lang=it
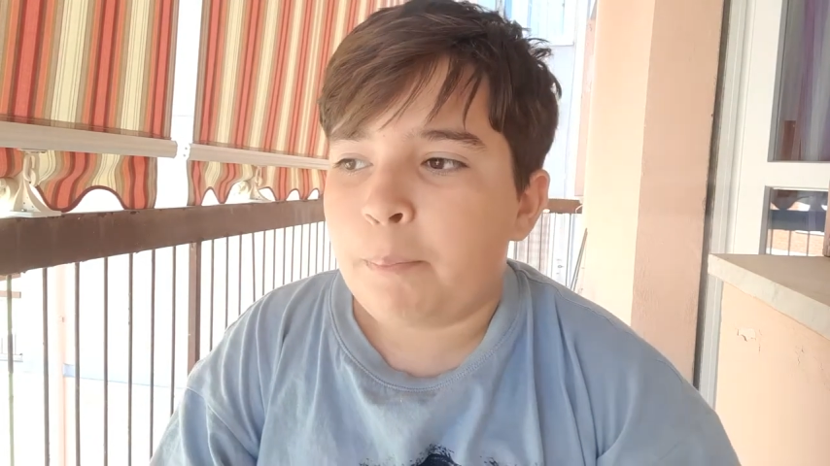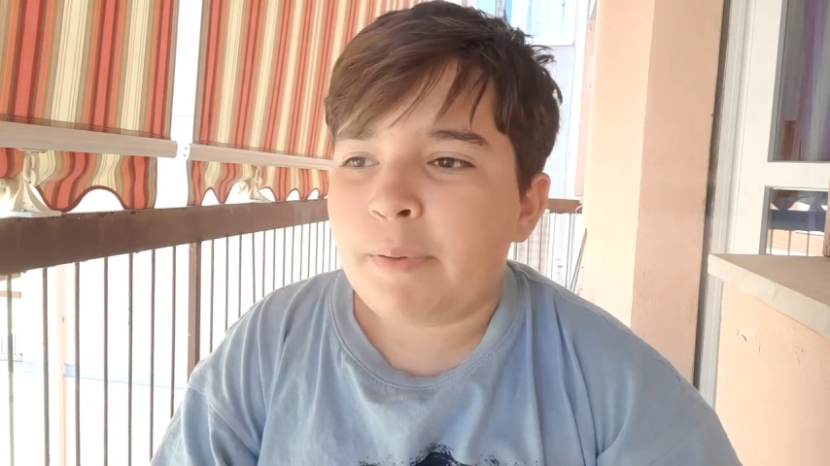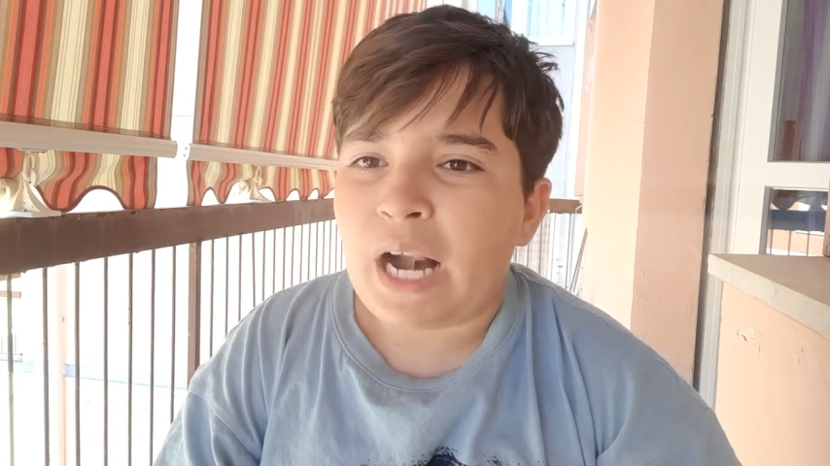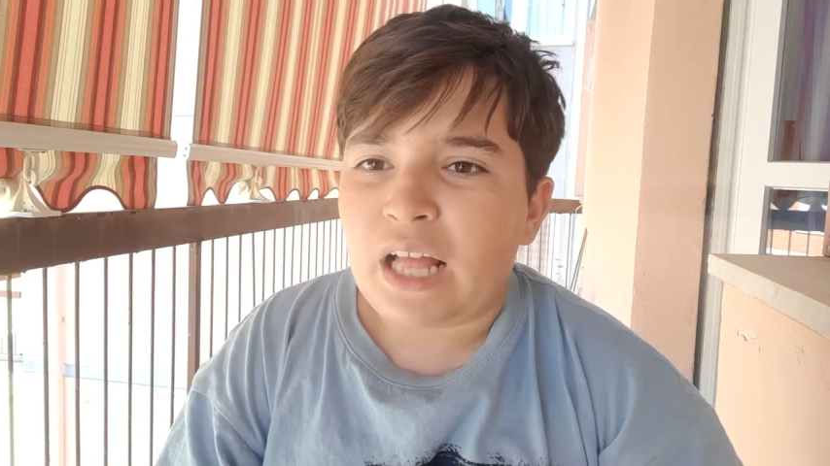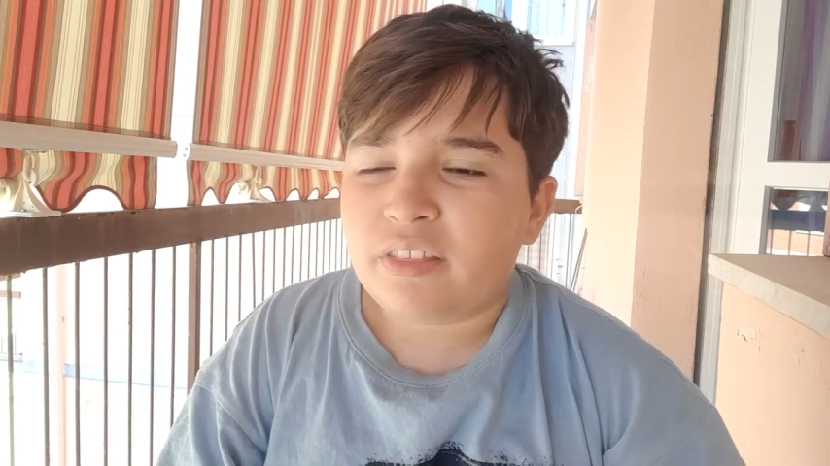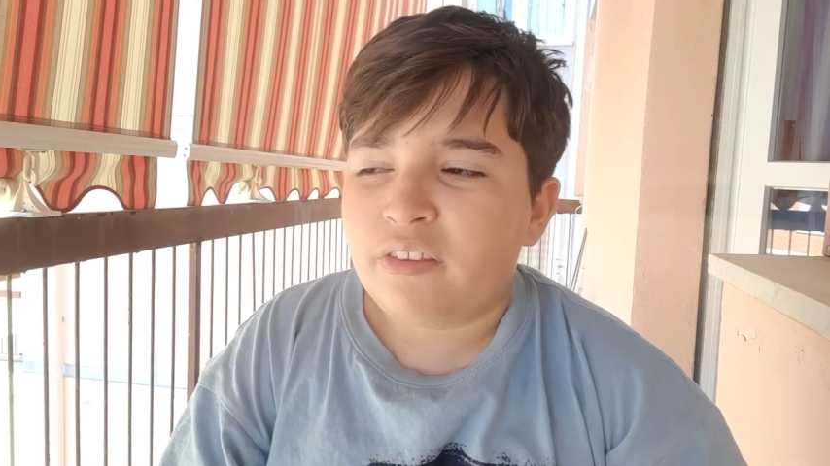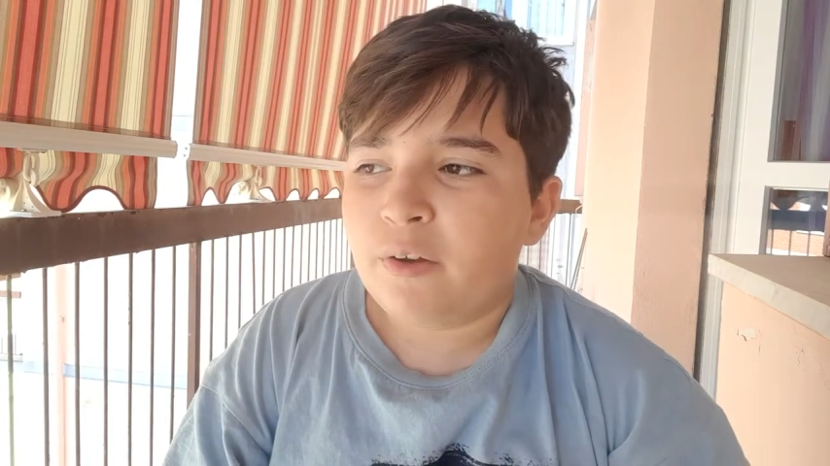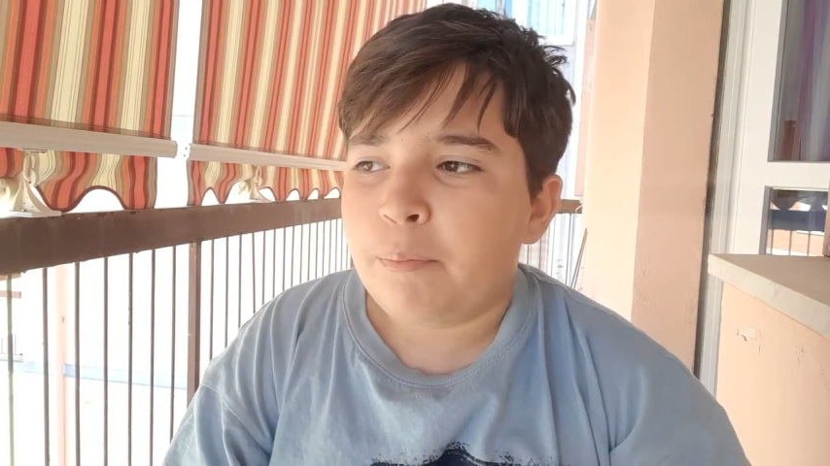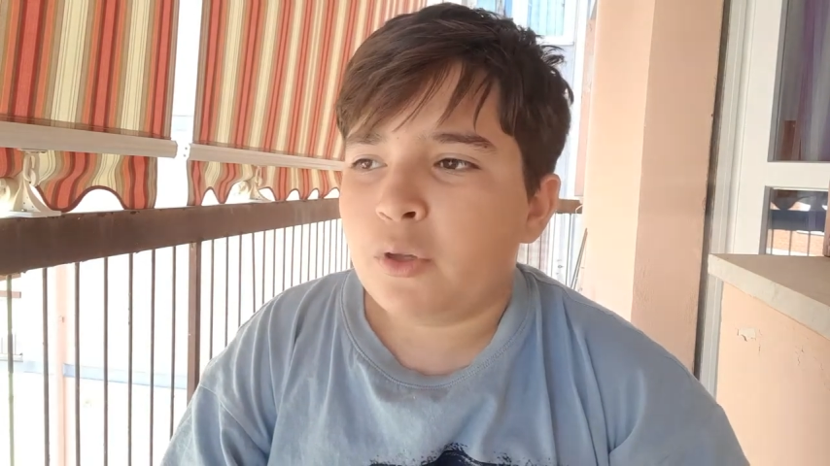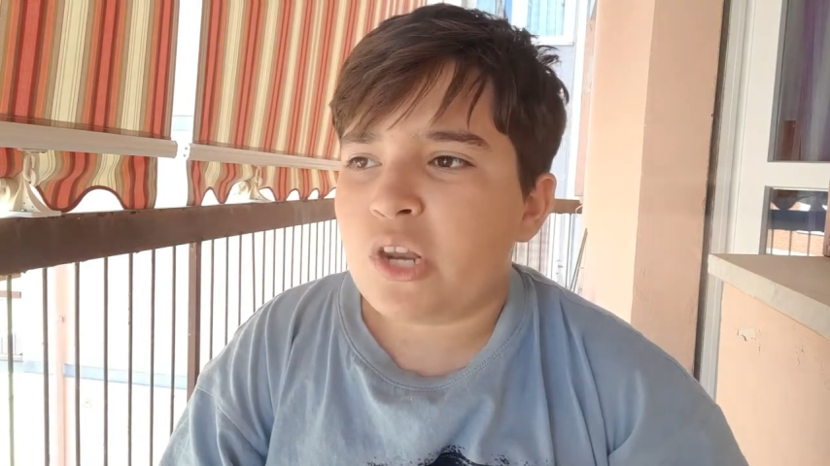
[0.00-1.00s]

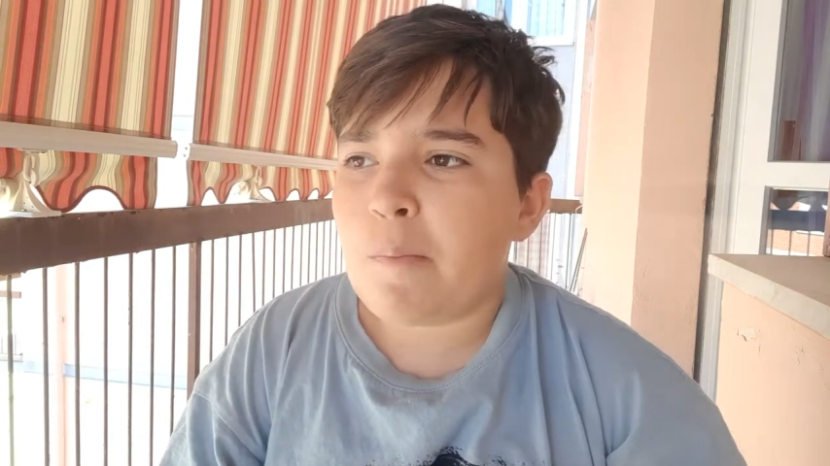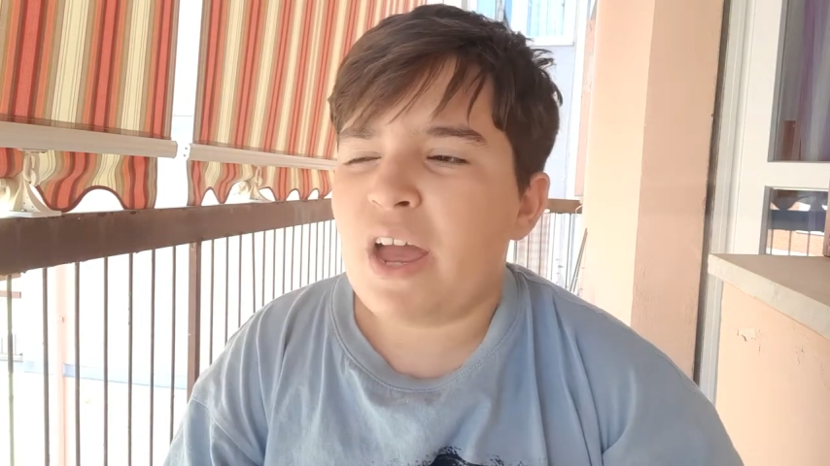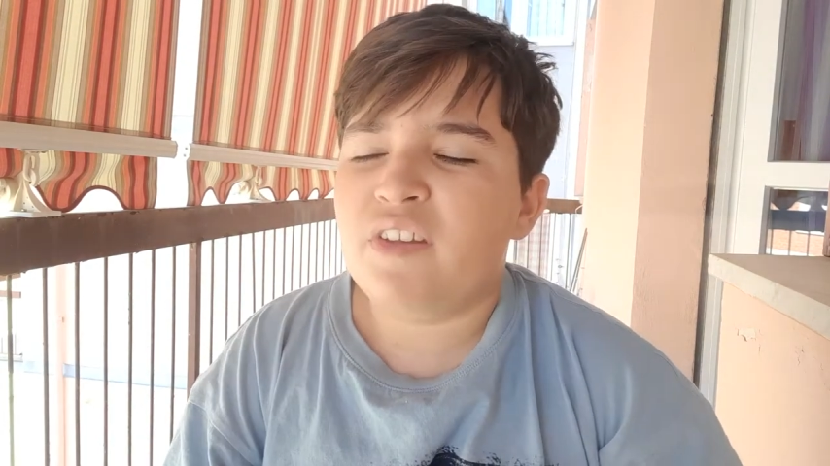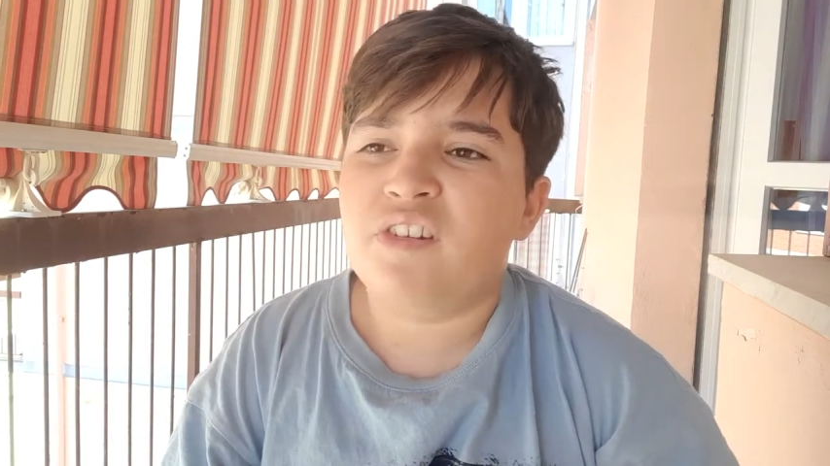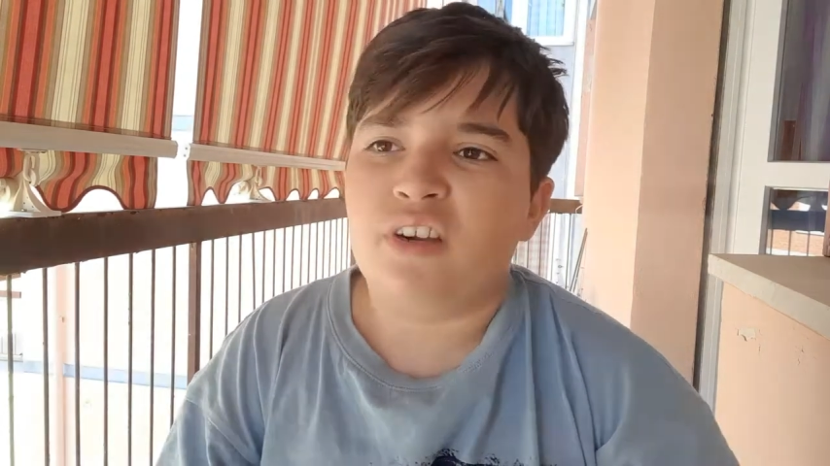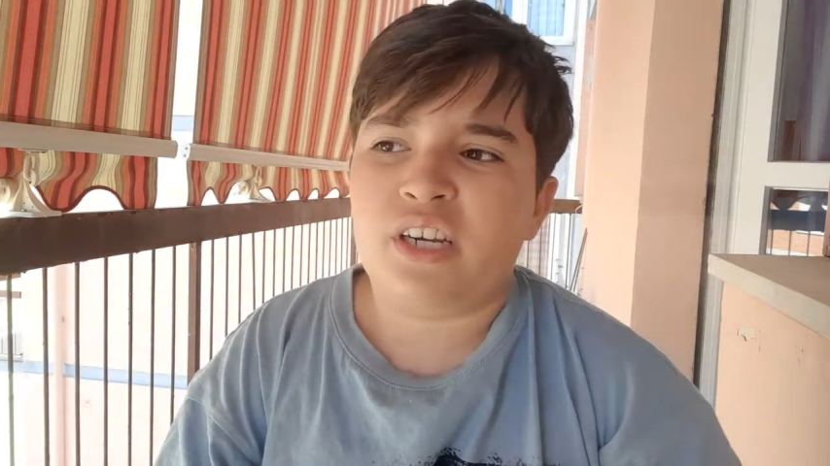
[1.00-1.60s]
Pratt potrebbe essere